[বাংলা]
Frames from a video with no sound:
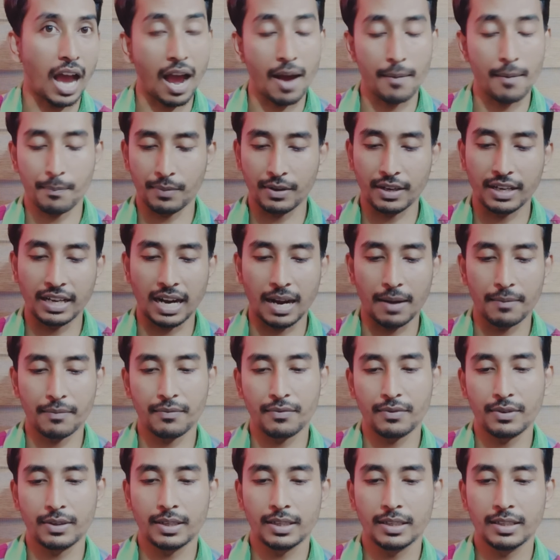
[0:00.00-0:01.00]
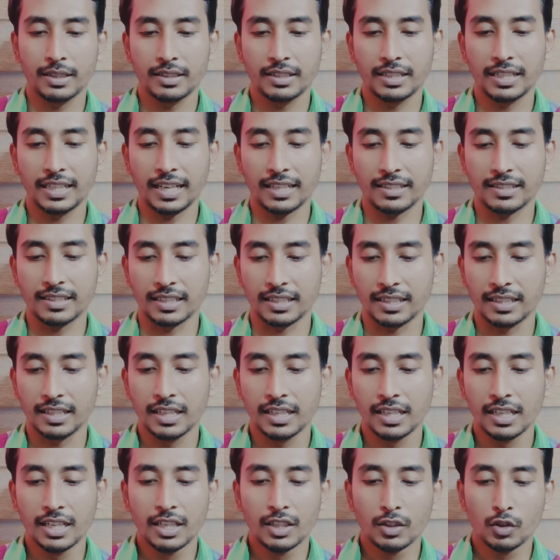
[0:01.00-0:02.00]
আপ গ্রাফ ঠিক আছে
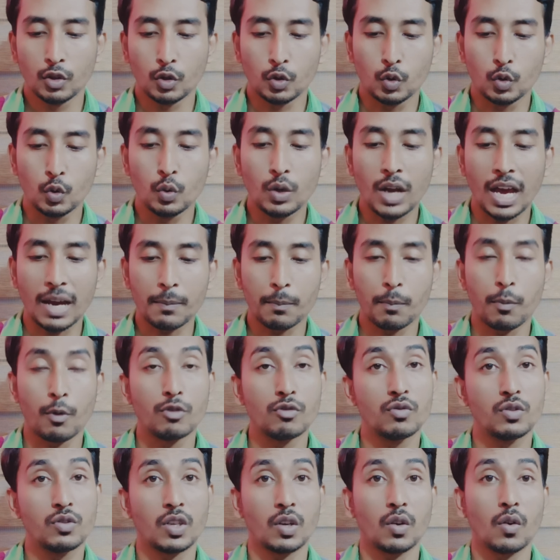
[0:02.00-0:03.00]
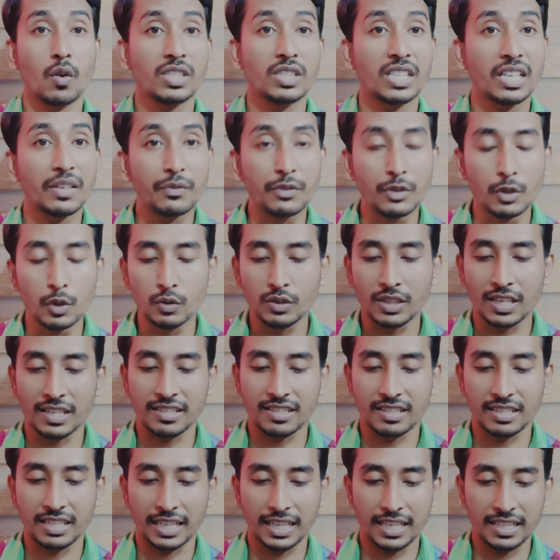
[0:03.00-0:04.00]
তো দু লাখ পঞ্চান্ন হাজার ভিউজ
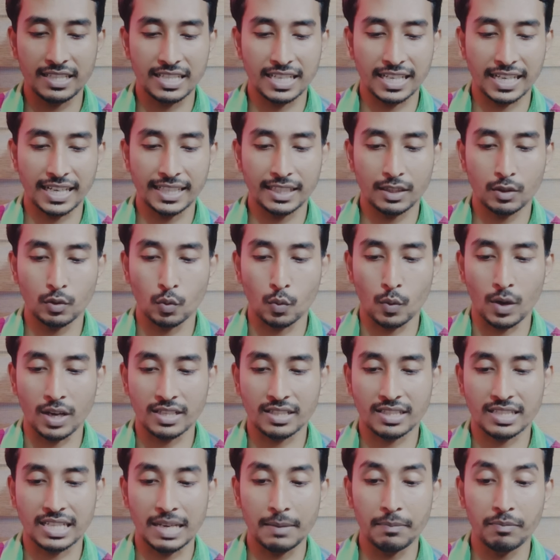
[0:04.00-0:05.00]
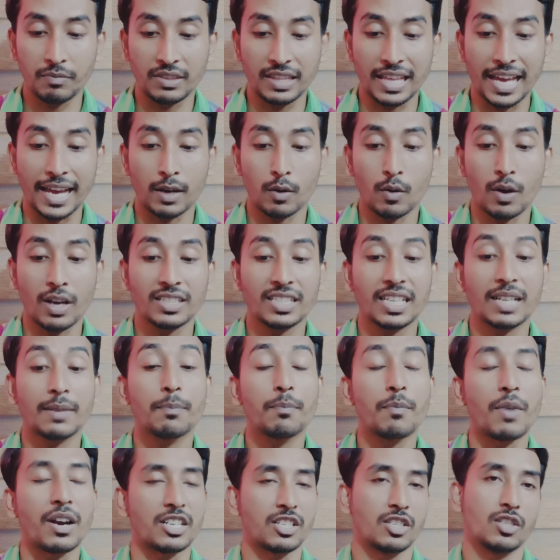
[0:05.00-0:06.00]
এসছে সেখানে তো ওয়াচ টাইম তেরো হাজার
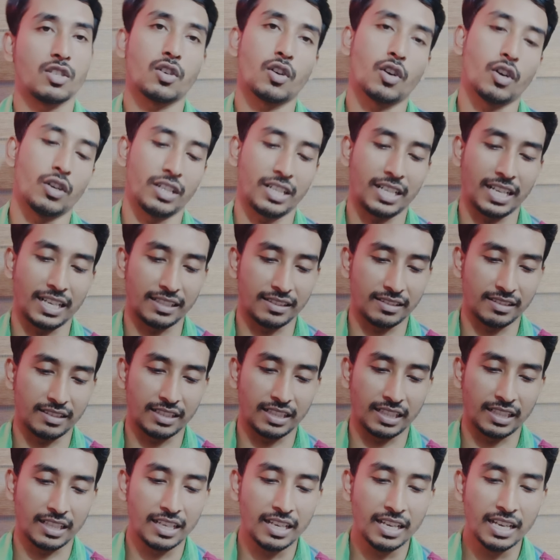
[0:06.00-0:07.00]
পাঁচশো ঘন্টা এসছে